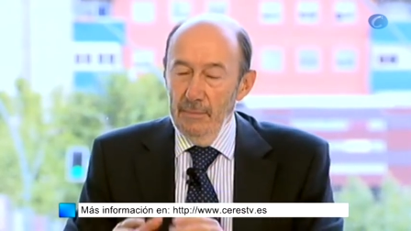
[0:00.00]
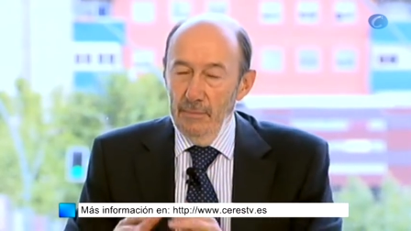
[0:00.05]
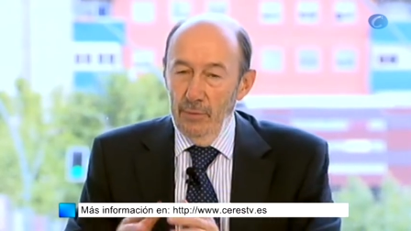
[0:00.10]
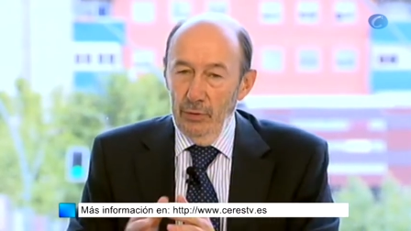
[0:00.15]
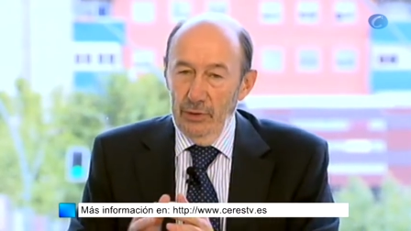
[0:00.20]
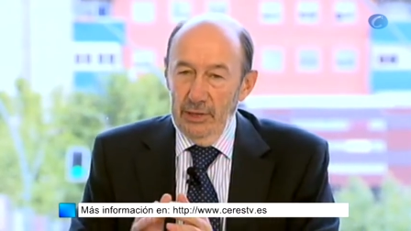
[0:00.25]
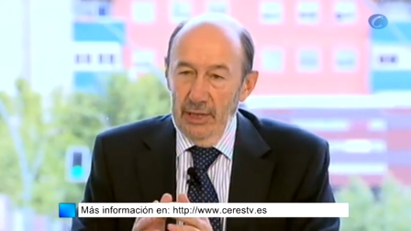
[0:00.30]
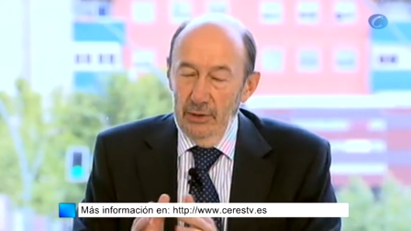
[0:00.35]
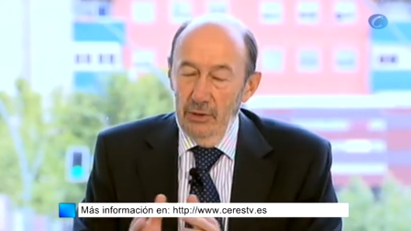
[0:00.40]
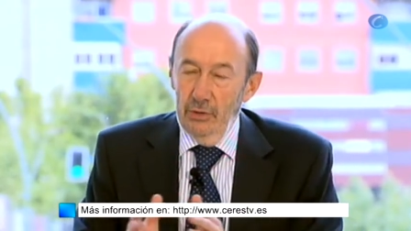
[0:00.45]

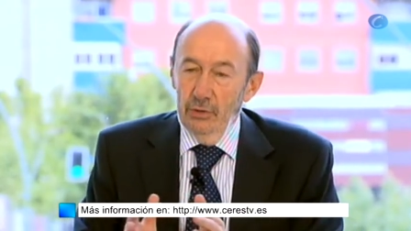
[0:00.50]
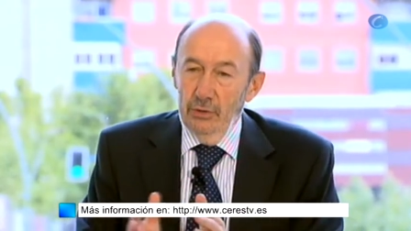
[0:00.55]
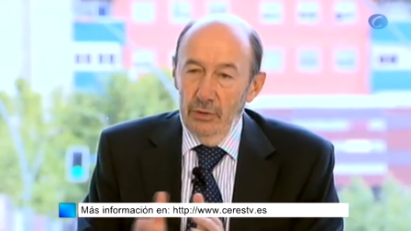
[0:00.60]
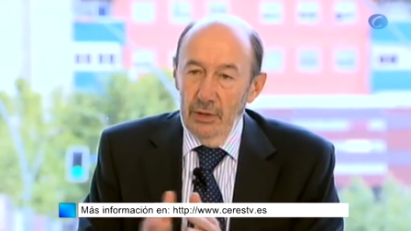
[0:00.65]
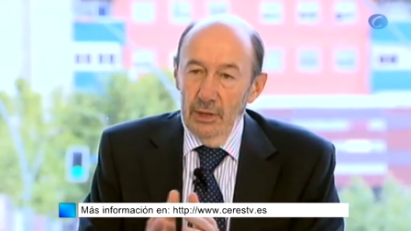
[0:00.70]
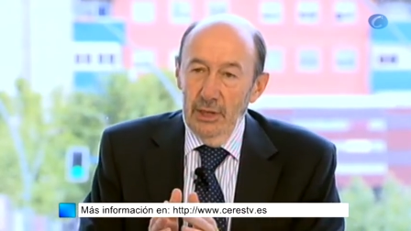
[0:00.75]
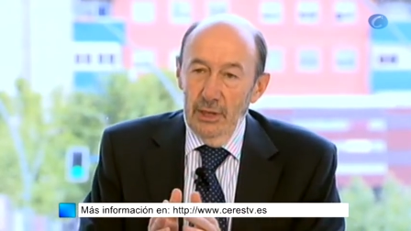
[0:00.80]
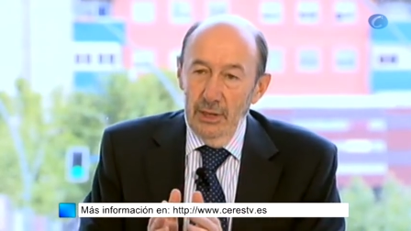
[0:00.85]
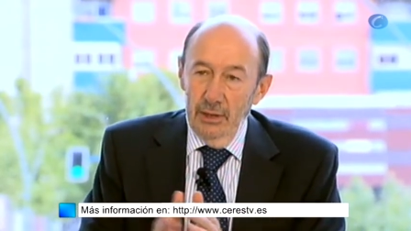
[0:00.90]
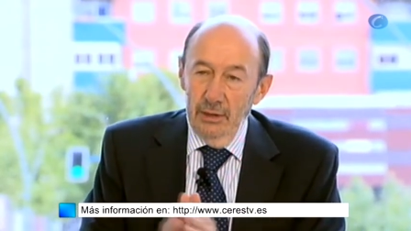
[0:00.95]
Por tanto,
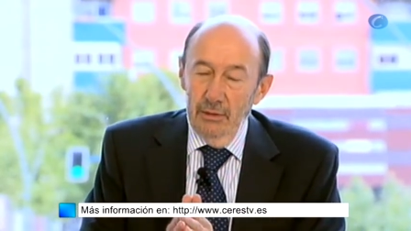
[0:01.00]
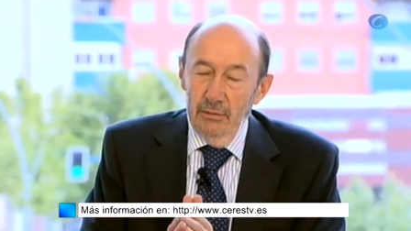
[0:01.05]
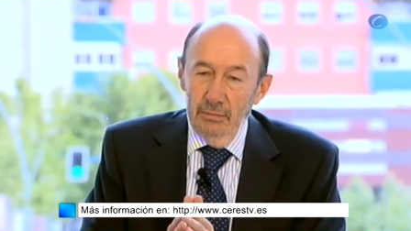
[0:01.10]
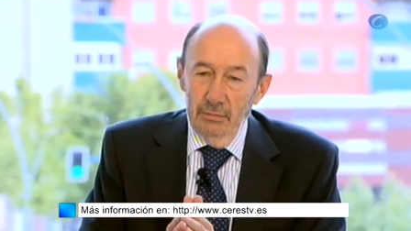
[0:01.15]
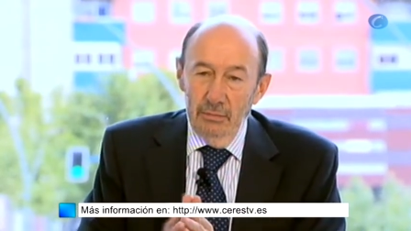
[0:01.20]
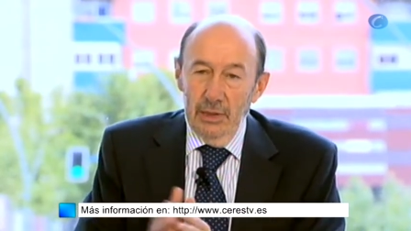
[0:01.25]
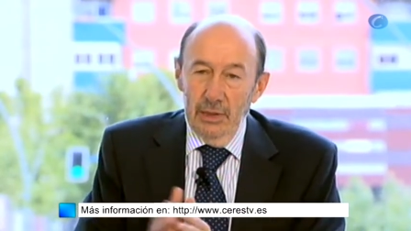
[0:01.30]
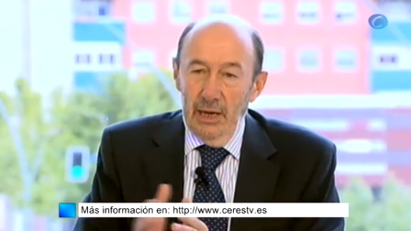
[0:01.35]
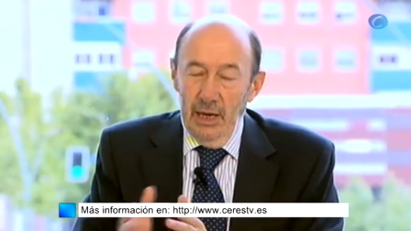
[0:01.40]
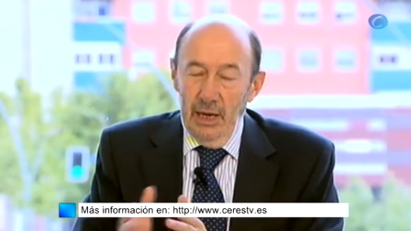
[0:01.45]

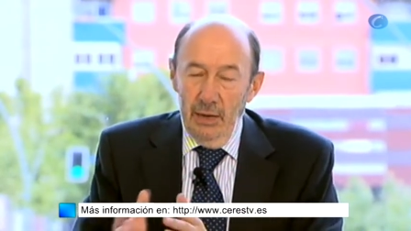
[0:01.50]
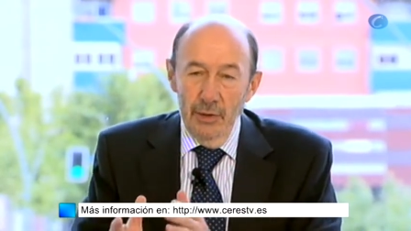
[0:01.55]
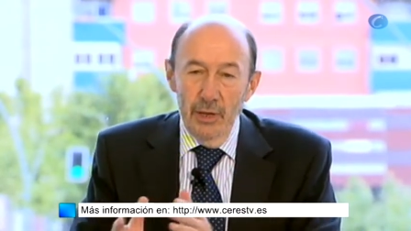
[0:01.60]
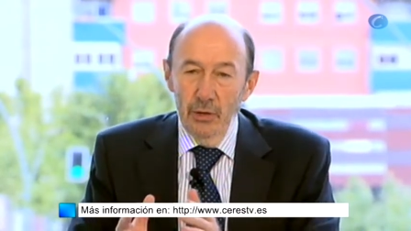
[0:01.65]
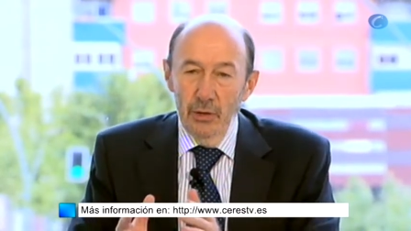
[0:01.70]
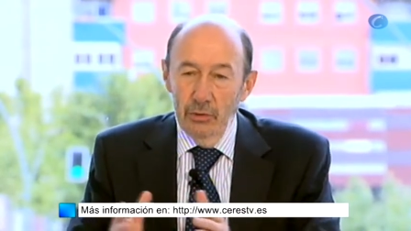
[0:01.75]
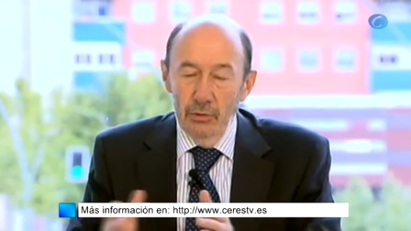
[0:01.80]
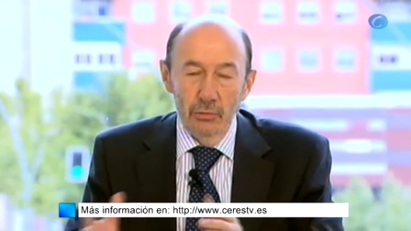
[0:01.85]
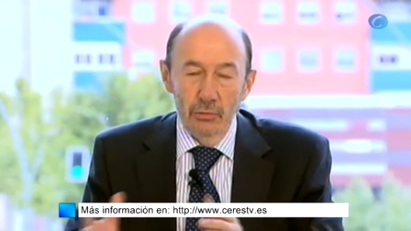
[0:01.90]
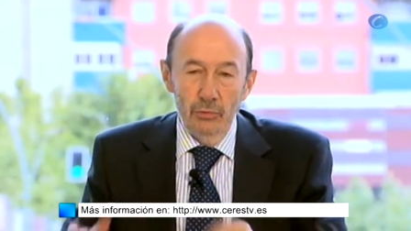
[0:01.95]
ha
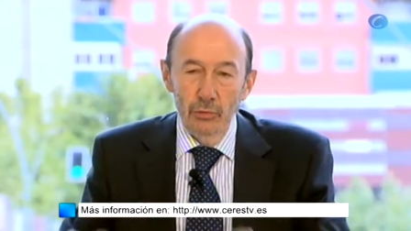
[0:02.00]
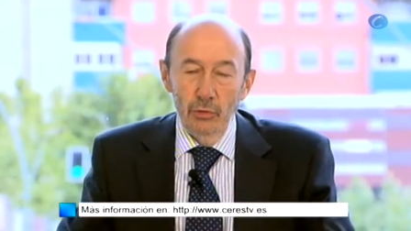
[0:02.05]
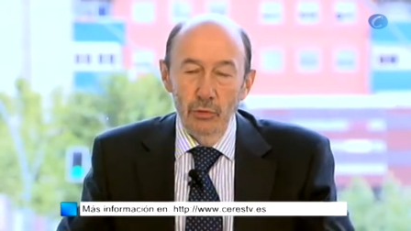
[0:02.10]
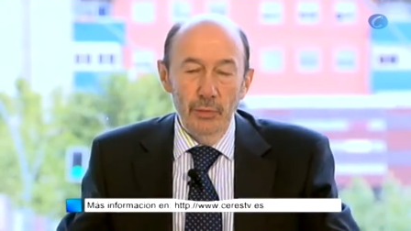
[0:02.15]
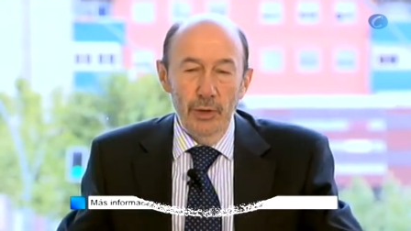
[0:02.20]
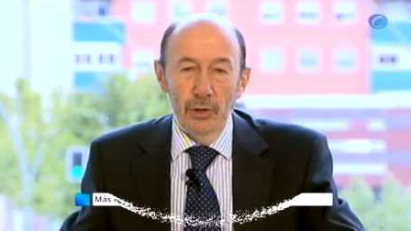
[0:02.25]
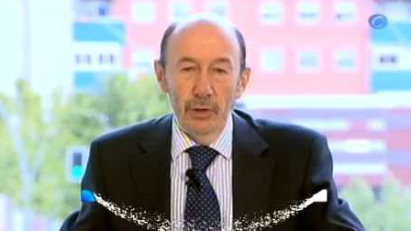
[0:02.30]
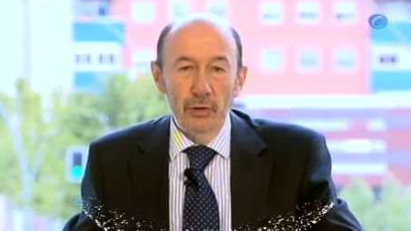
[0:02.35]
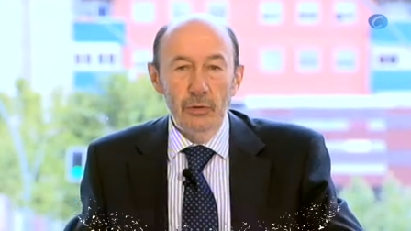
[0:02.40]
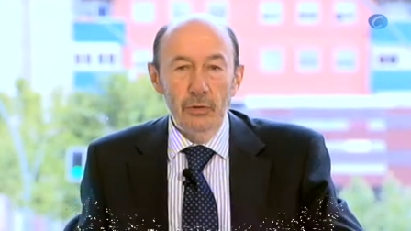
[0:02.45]
habido un
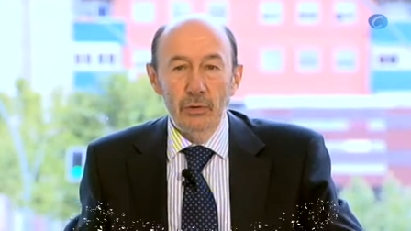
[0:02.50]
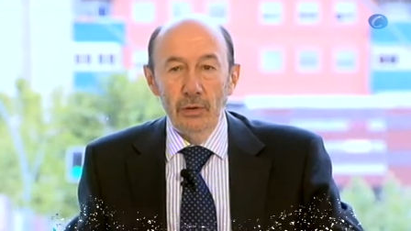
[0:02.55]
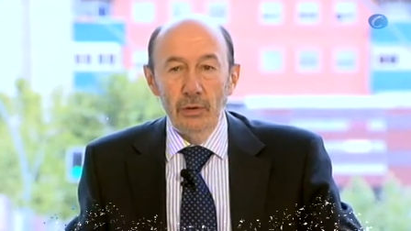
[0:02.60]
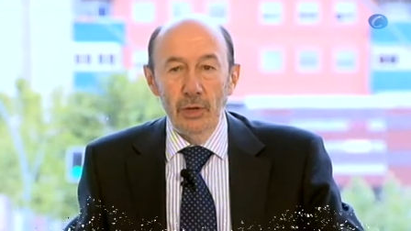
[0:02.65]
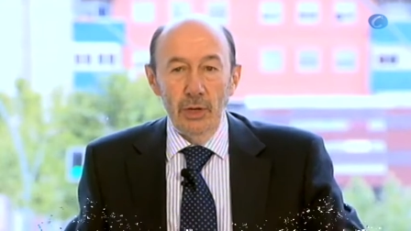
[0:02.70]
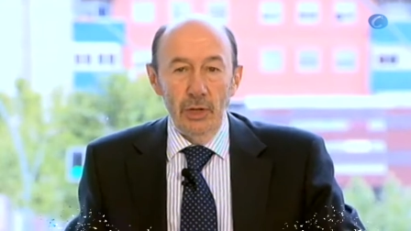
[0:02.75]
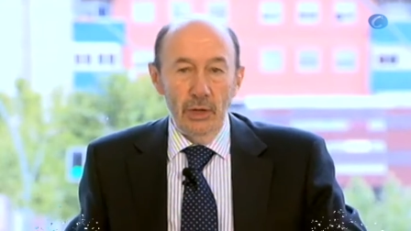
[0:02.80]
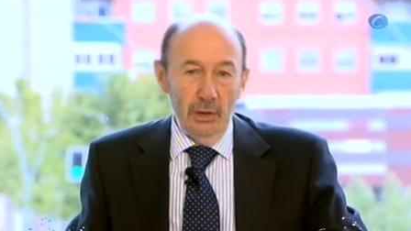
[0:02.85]
número